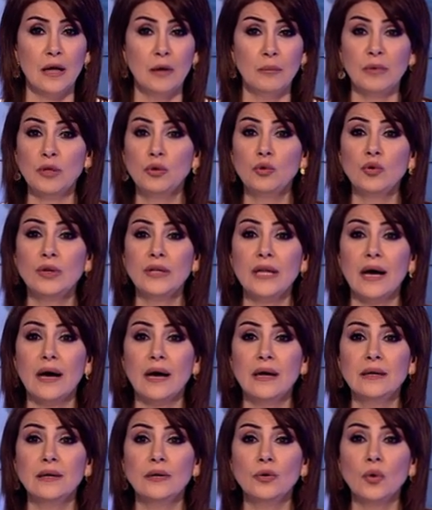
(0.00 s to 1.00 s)
من دون
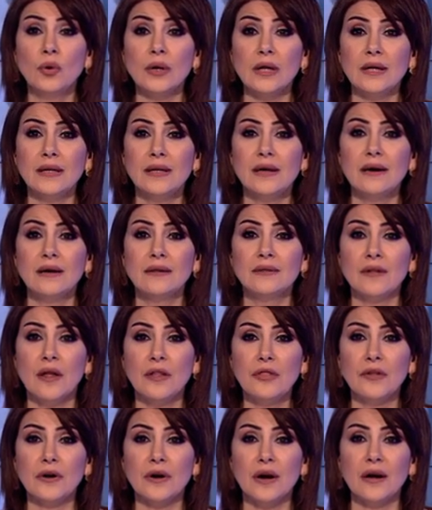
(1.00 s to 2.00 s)
أن نلقي
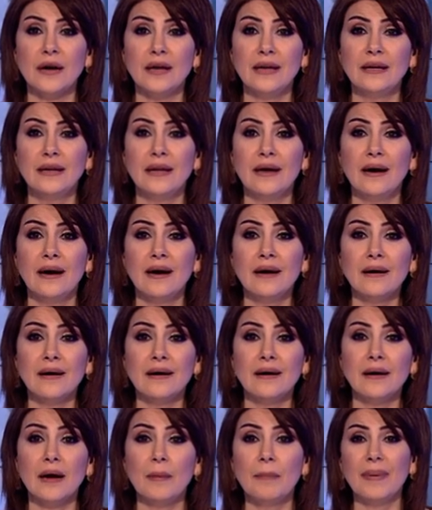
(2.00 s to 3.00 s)
نظرة إلى
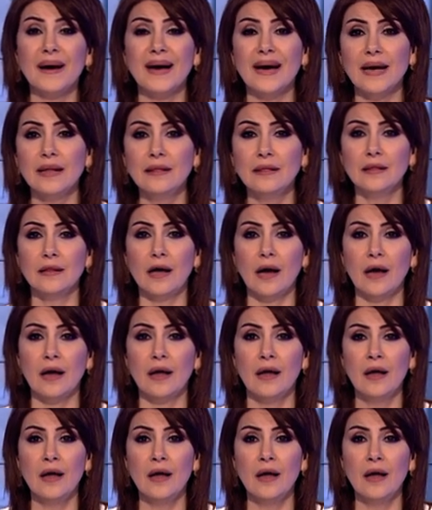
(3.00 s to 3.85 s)
أقرب خندق